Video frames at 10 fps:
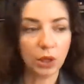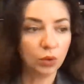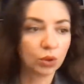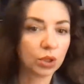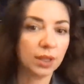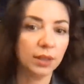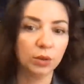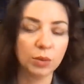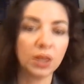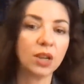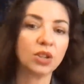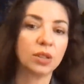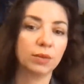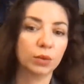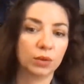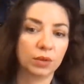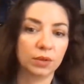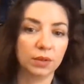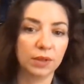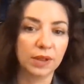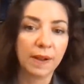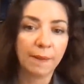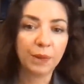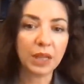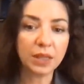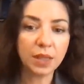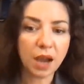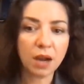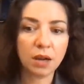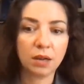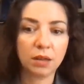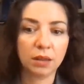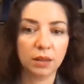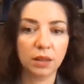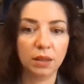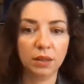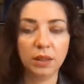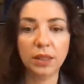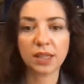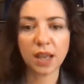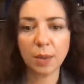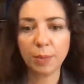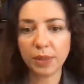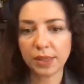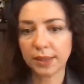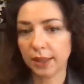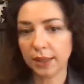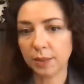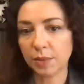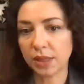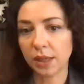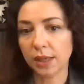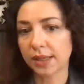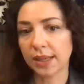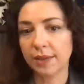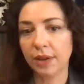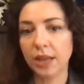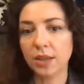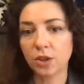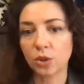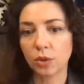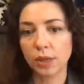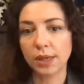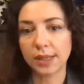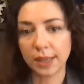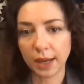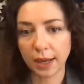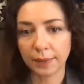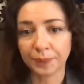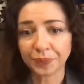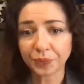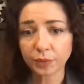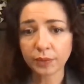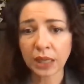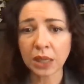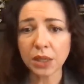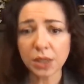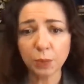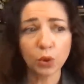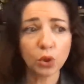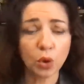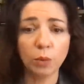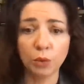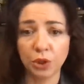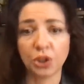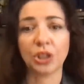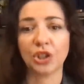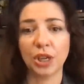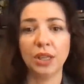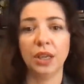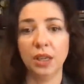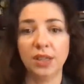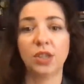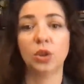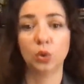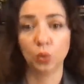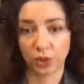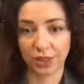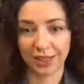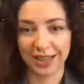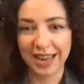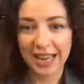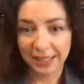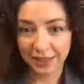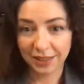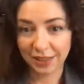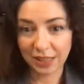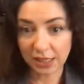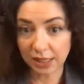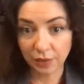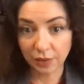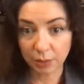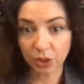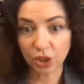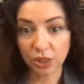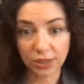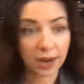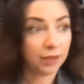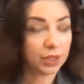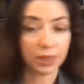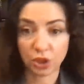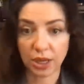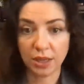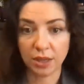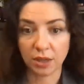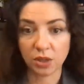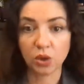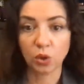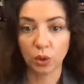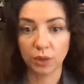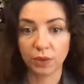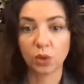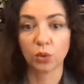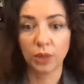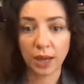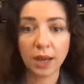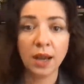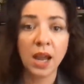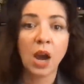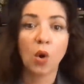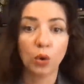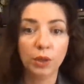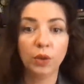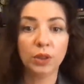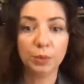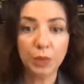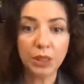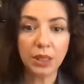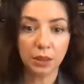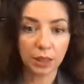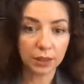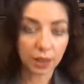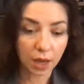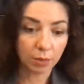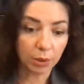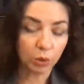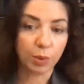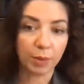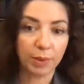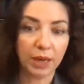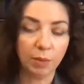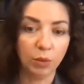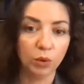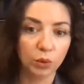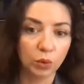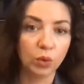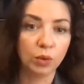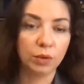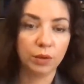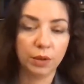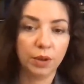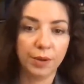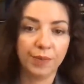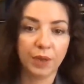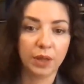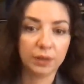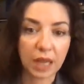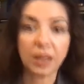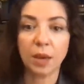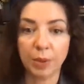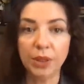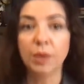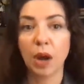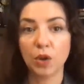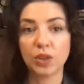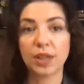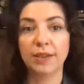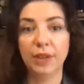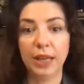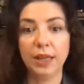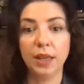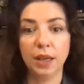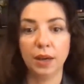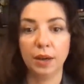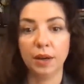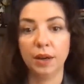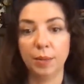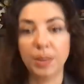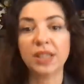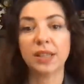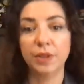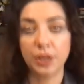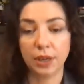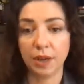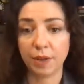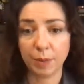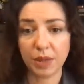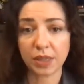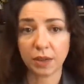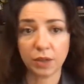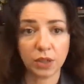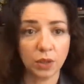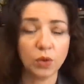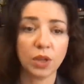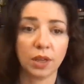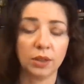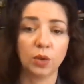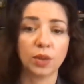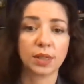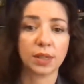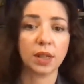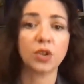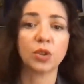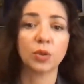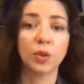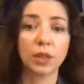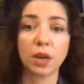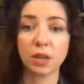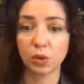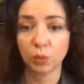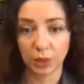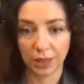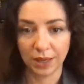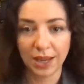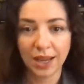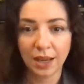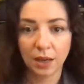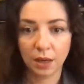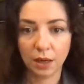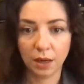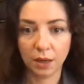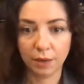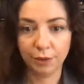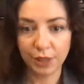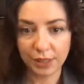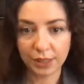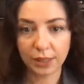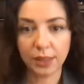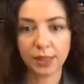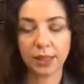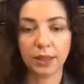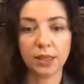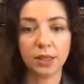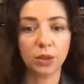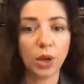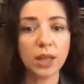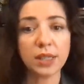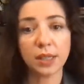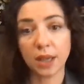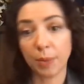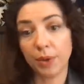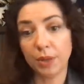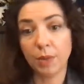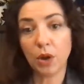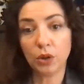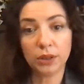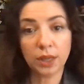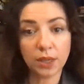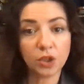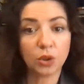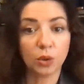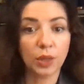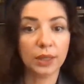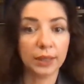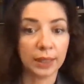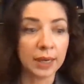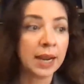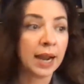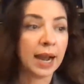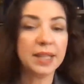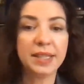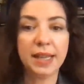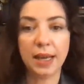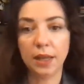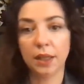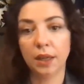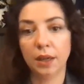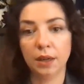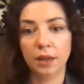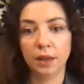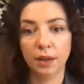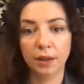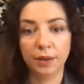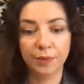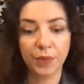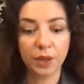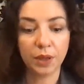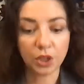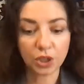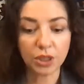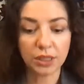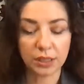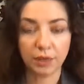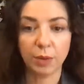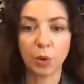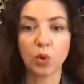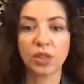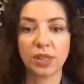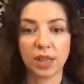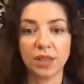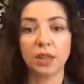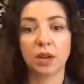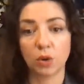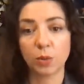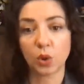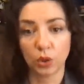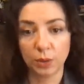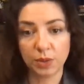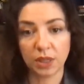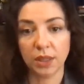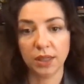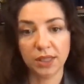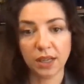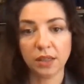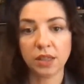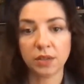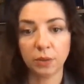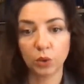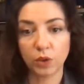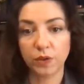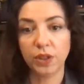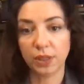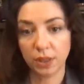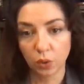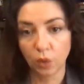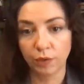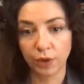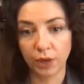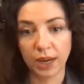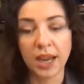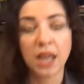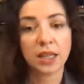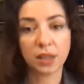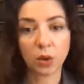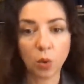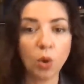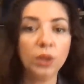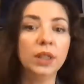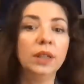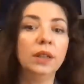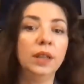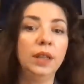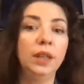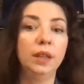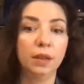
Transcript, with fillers: уже, ну, мне кажется, вот э, на днях и на Западе, да, там сделали заявление, что нельзя идти путем уничтожения институции. Э, если вам даже не нравится решение Конституционного суда, он его отменил. Надо как бы эту проблему, ну, эм, э, так я понимаю заявление э, представителя Европейского Союза, который сказал, что надо разумно выйти из этой ситуации. Я понимаю это так, что надо отдельно решить вопрос с антикоррупционным законодательством, то есть нести новые законы и